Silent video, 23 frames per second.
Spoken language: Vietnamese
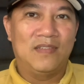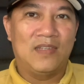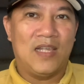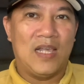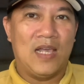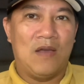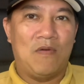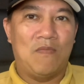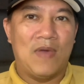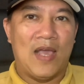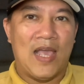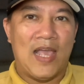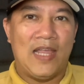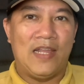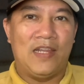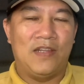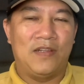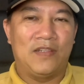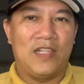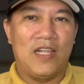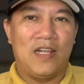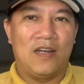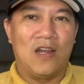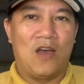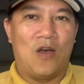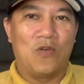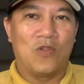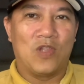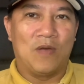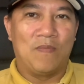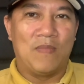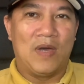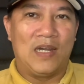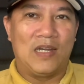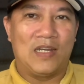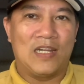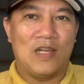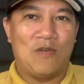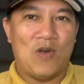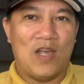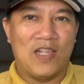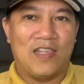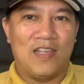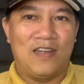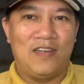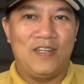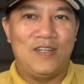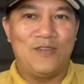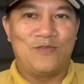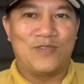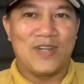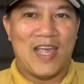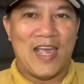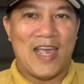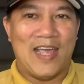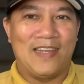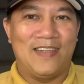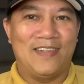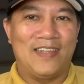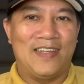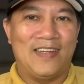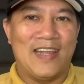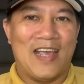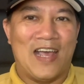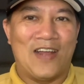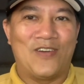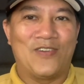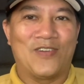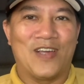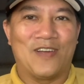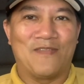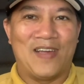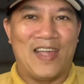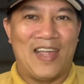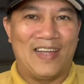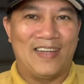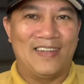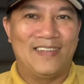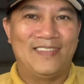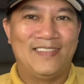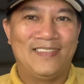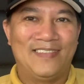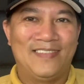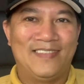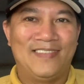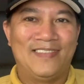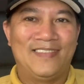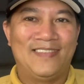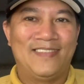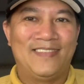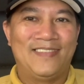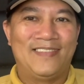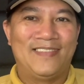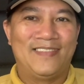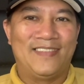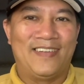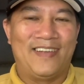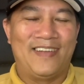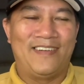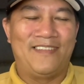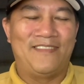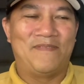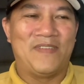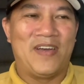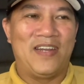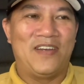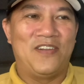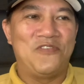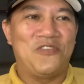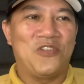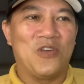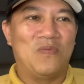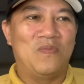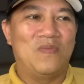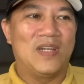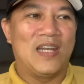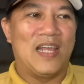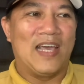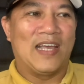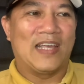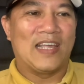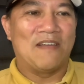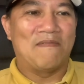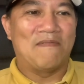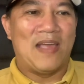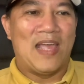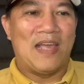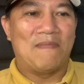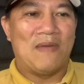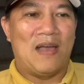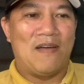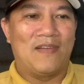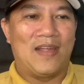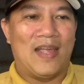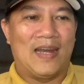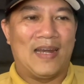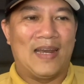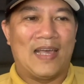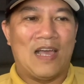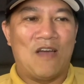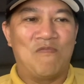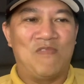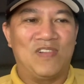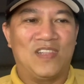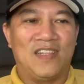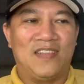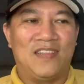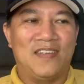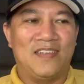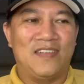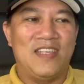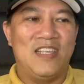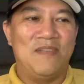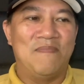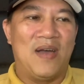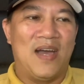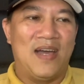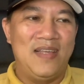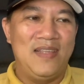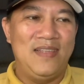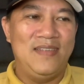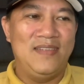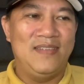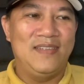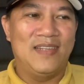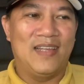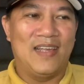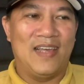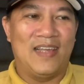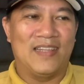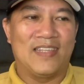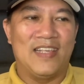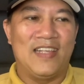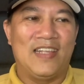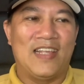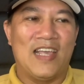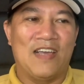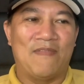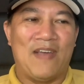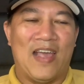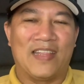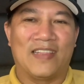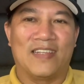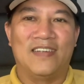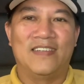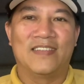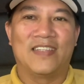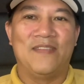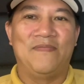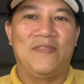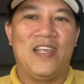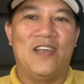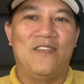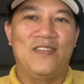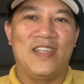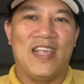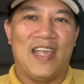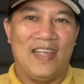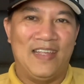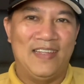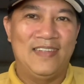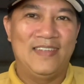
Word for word: không Mai tiết lộ cho mình cái quá trình điều tra như thế nào đâu các bạn à, mà nói chung là các bạn bảo rằng là không có tin tức gì mới ha thì các bạn tự tìm hiểu nha